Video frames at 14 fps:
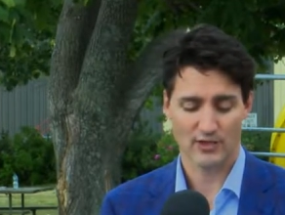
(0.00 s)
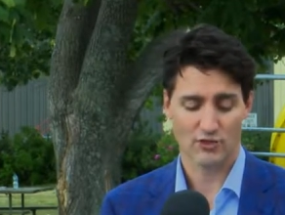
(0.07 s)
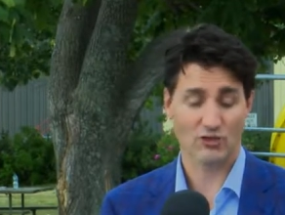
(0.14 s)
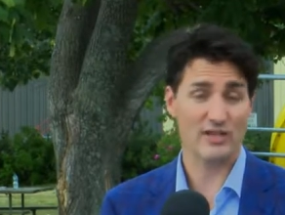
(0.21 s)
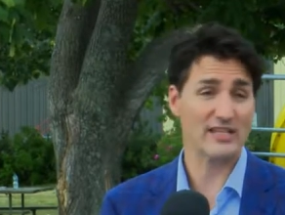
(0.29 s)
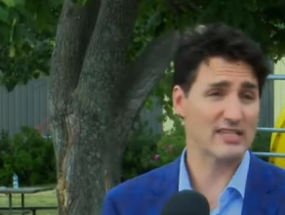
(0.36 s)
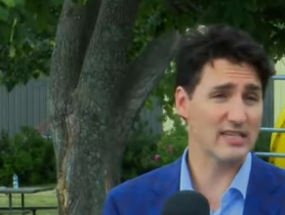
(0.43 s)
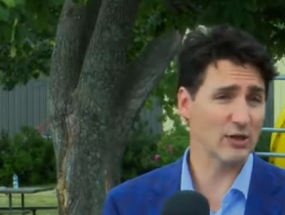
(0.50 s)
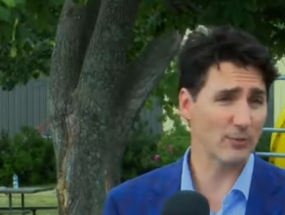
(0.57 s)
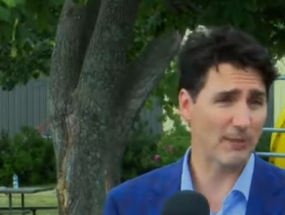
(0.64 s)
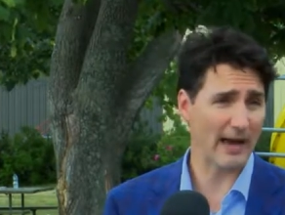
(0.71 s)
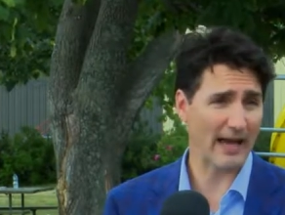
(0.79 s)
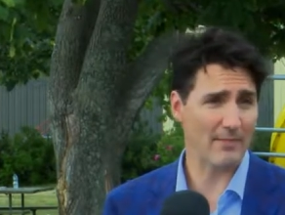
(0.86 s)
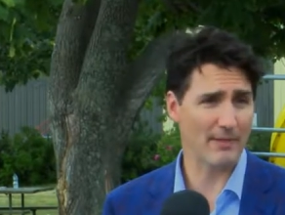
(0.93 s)
Je l'ai dit
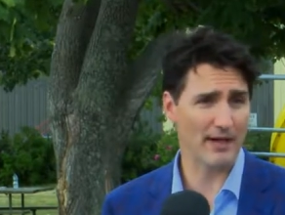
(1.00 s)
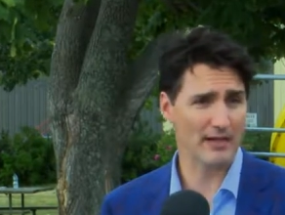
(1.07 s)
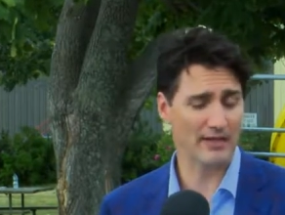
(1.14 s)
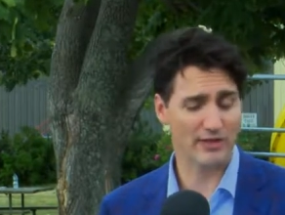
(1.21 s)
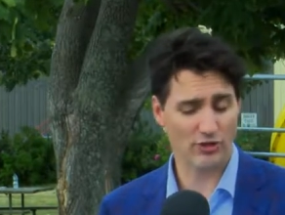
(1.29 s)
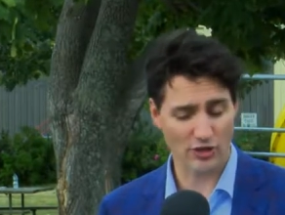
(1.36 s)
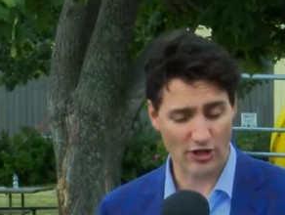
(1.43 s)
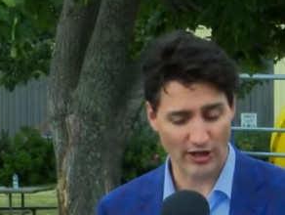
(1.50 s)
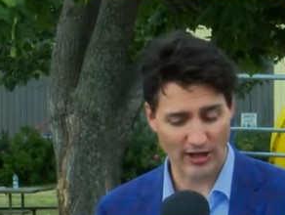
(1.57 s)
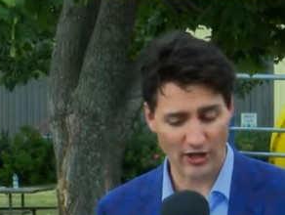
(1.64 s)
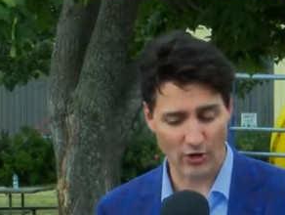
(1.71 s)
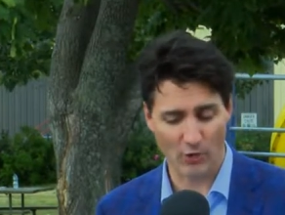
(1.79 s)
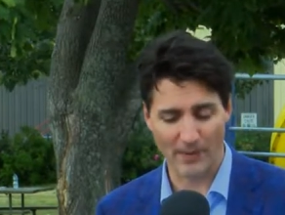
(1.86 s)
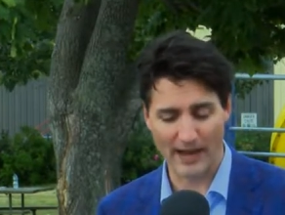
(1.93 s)
auparavant et je le,
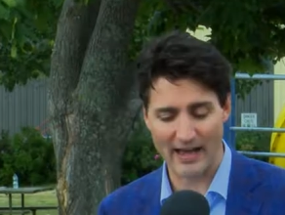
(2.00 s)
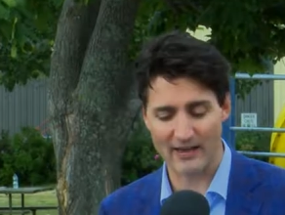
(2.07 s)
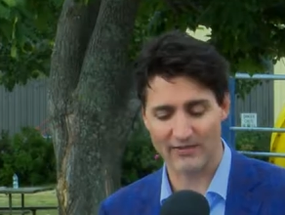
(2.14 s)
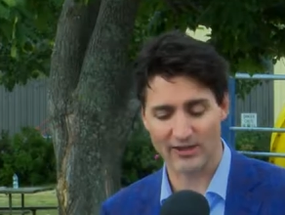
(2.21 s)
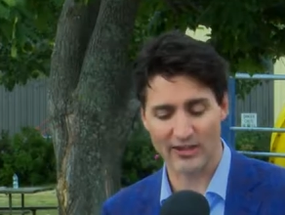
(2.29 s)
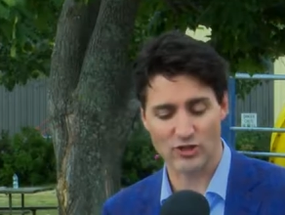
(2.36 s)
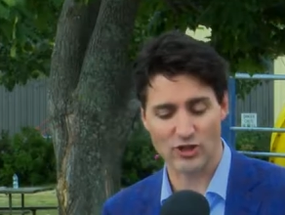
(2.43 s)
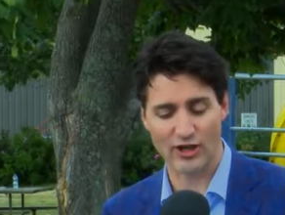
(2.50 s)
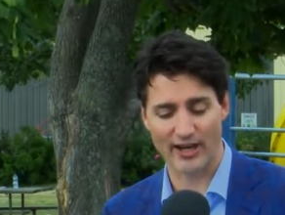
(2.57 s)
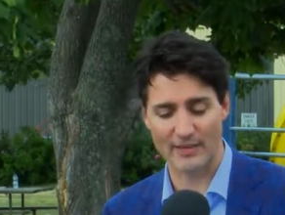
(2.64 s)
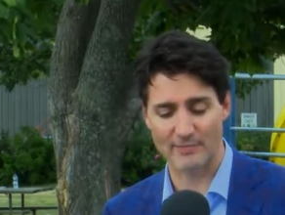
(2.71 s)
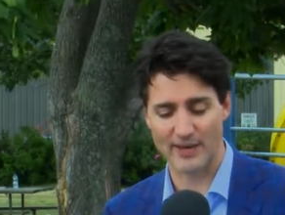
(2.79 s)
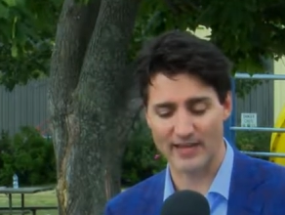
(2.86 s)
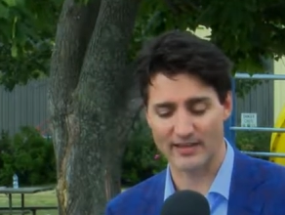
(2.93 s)
auparavant et je le
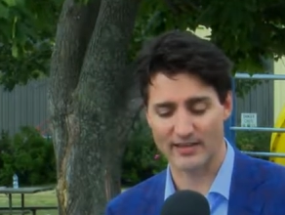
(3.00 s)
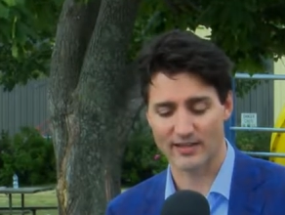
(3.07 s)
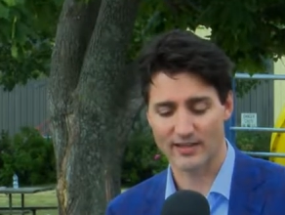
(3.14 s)
répète.